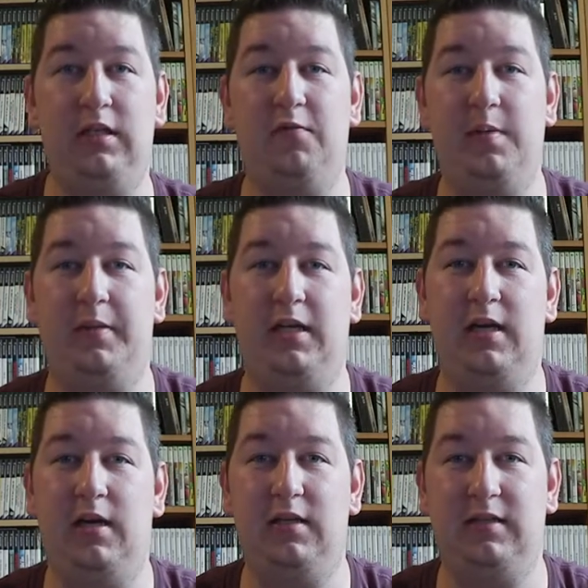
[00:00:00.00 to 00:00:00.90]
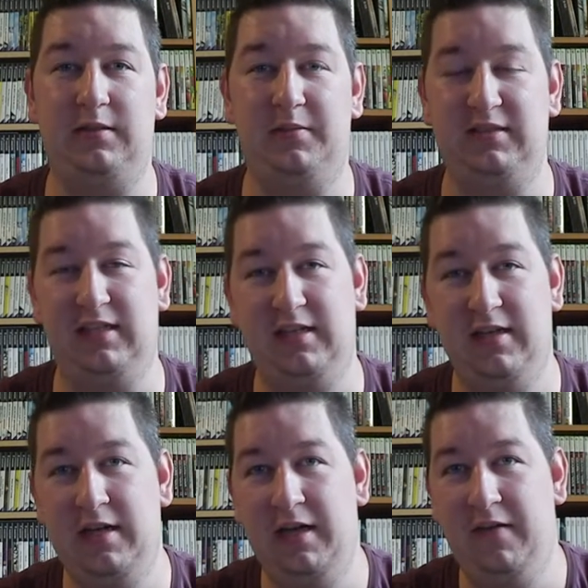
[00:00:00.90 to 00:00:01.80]
hier auf meinem Kanal, dass ihr mal seht,
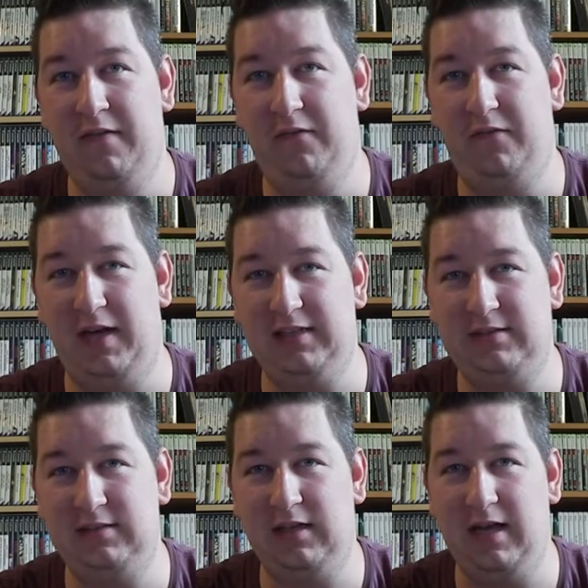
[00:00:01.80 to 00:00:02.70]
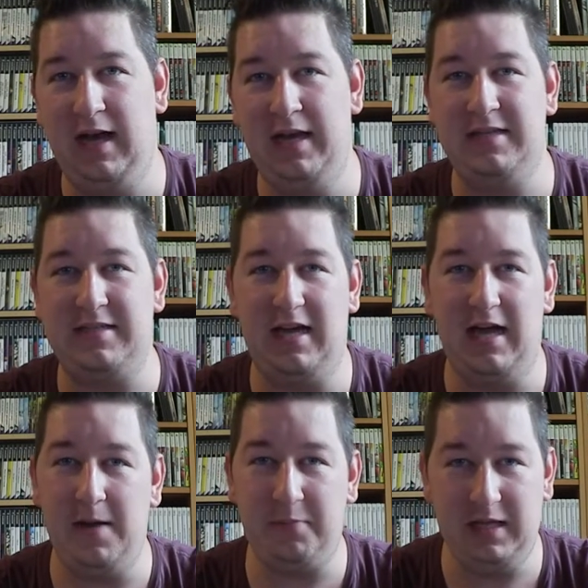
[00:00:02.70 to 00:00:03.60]
was alles
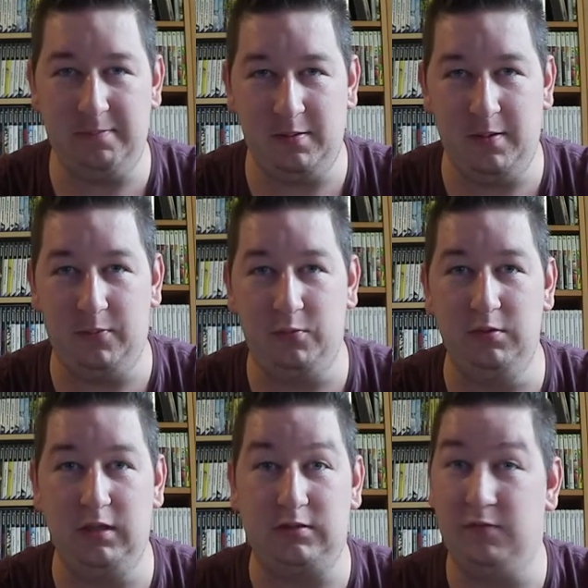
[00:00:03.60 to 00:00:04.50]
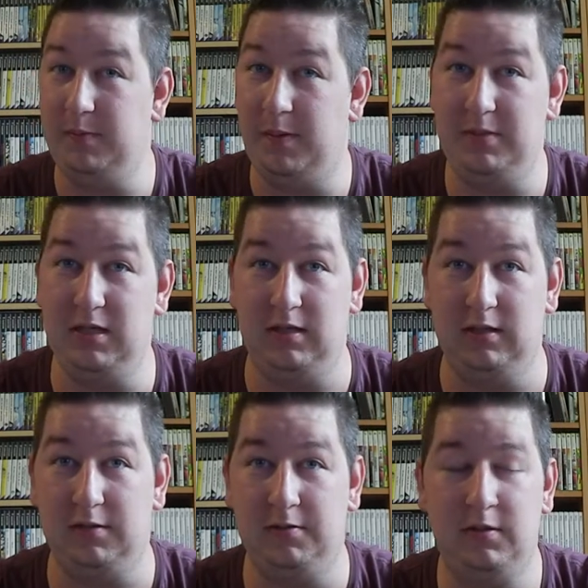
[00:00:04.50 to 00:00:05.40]
abgeht bei meinem Bruder, so wie bei mir
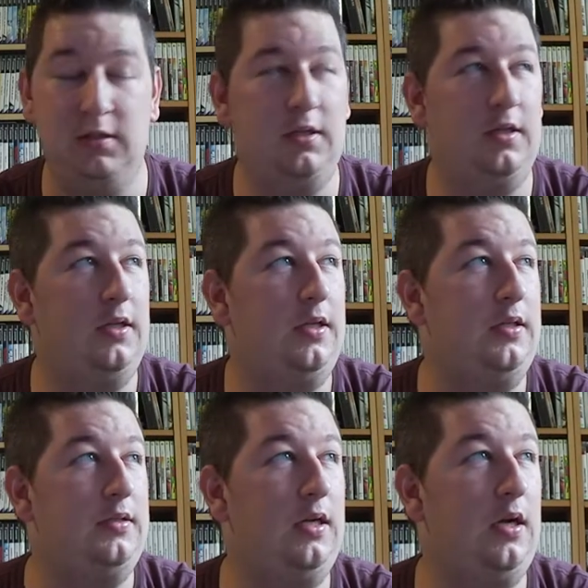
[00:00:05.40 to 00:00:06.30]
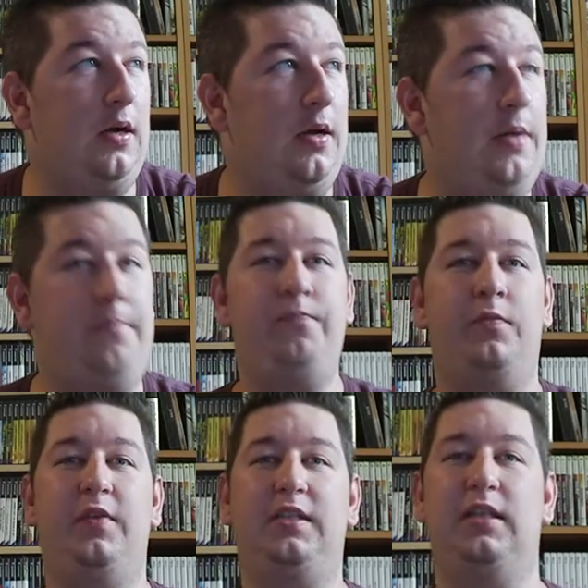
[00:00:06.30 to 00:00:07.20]
hier. Ja, ähm,
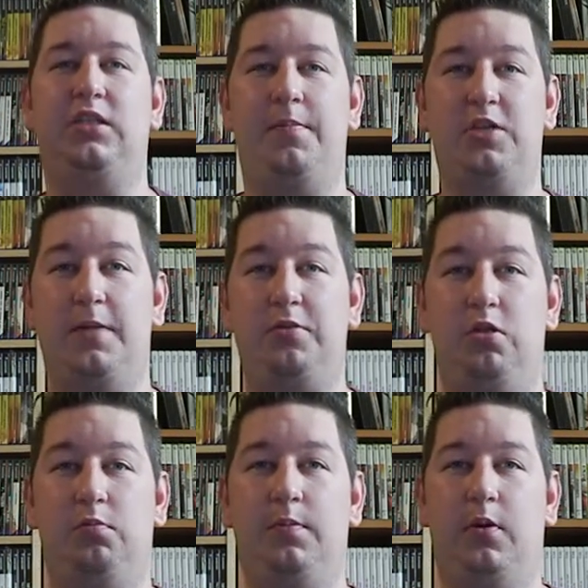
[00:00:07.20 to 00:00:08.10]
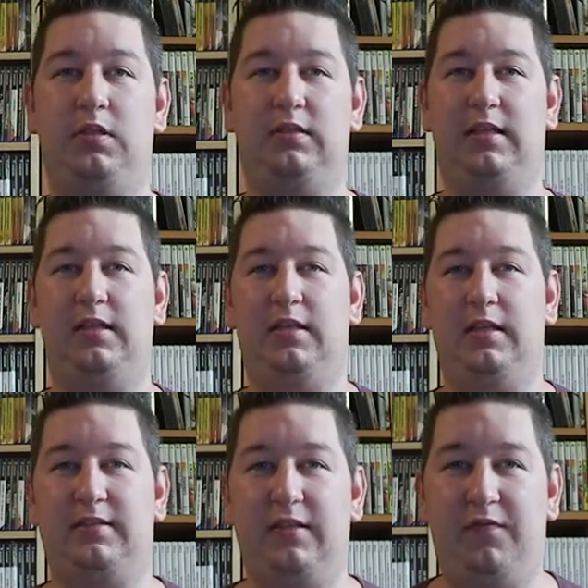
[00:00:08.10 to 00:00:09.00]
wie gesagt, ich habe mein Schreibtisch hier umgebaut. Ihr seht,
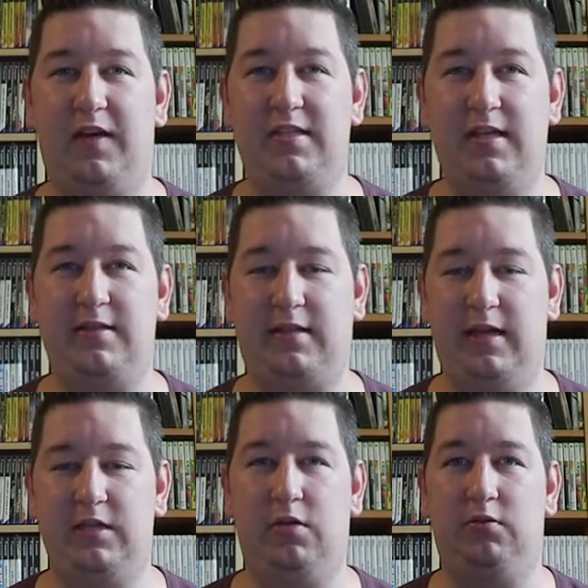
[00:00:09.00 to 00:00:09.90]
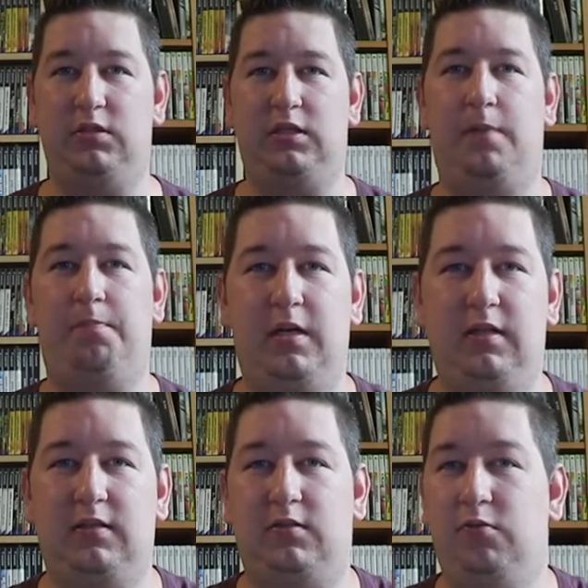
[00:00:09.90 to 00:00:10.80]
es sieht fast alles gleich aus. Ich habe meine
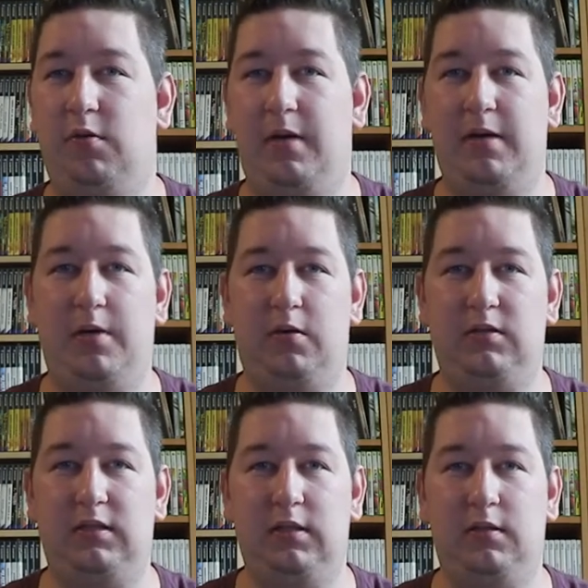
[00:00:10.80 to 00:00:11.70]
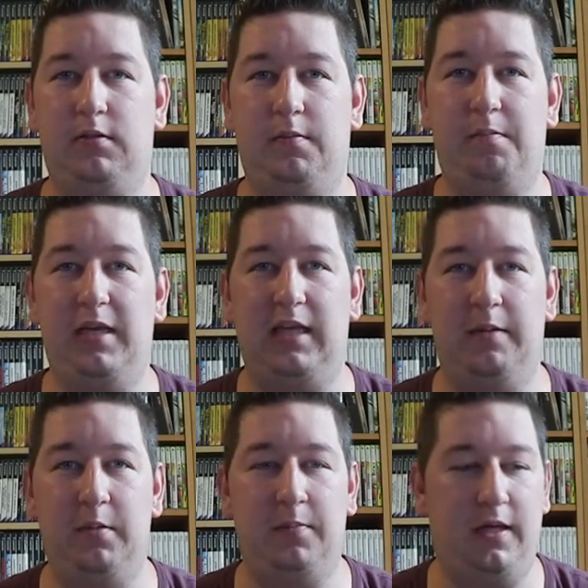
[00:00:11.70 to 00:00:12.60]
Tastatur, meine Maus hier, mein
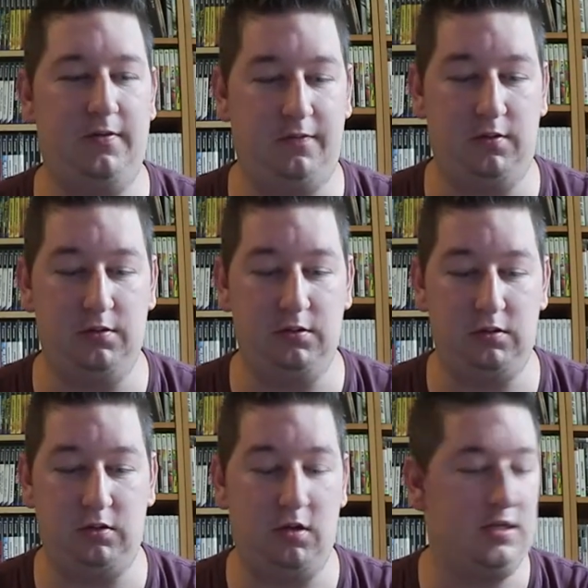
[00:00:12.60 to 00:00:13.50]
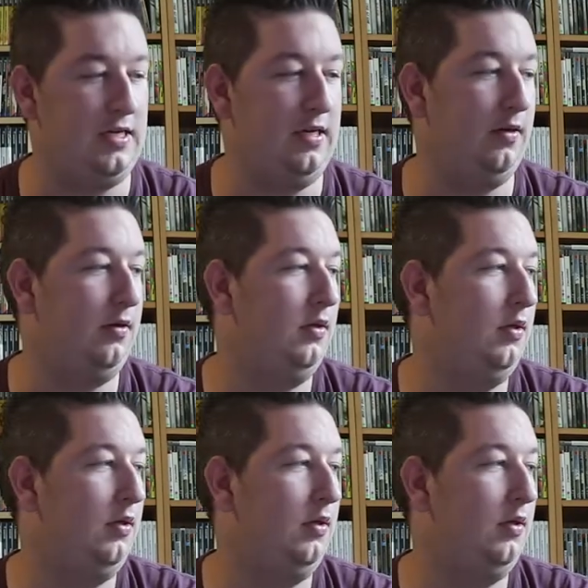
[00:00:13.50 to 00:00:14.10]
Gaming-Pad von Corsair.